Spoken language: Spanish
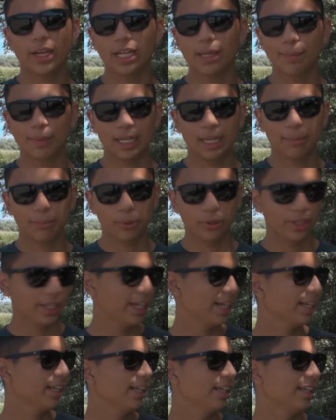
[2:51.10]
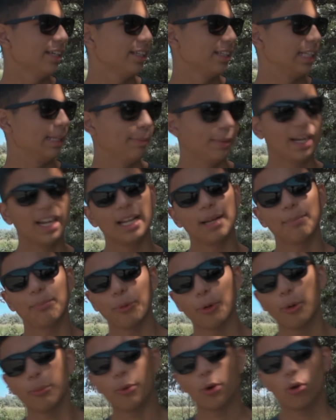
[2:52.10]
aire para poder disparar el
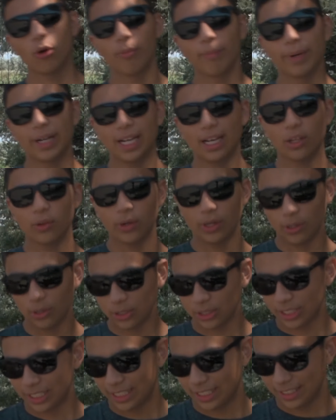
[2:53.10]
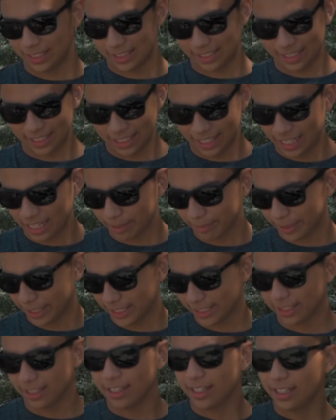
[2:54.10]
plomo comparado a otras
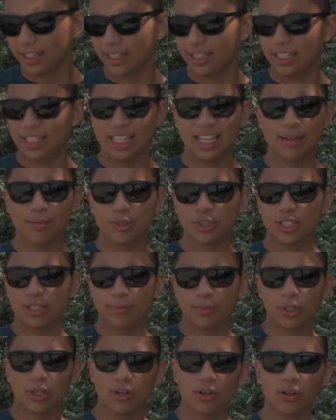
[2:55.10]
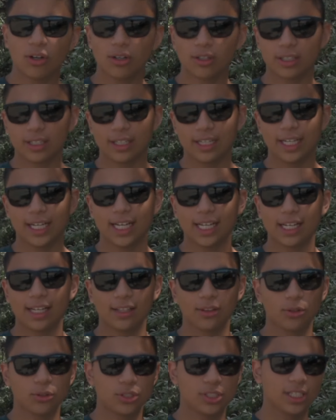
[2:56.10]
armas. Y digamos el Brocock
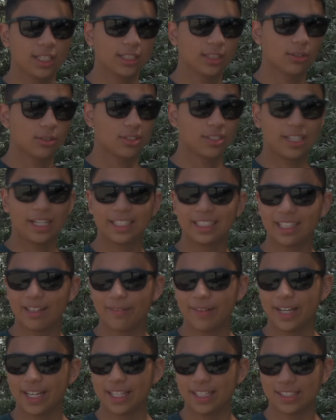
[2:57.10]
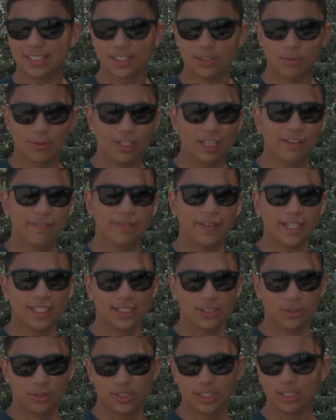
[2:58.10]
agarra 230 bares, o el
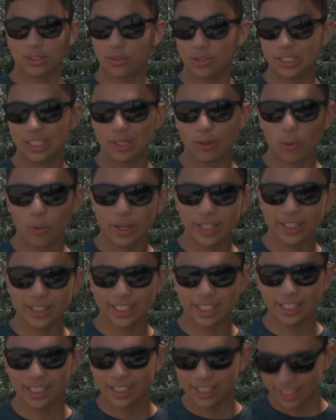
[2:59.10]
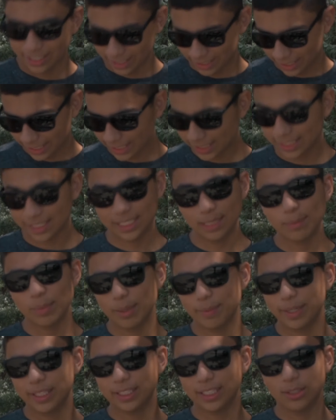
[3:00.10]
FX 250 y este
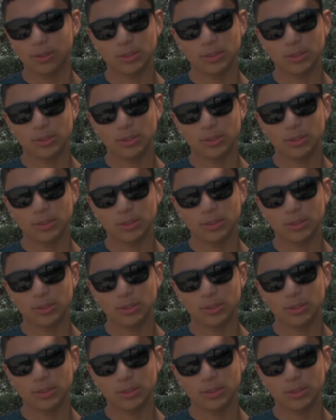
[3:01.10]
simplemente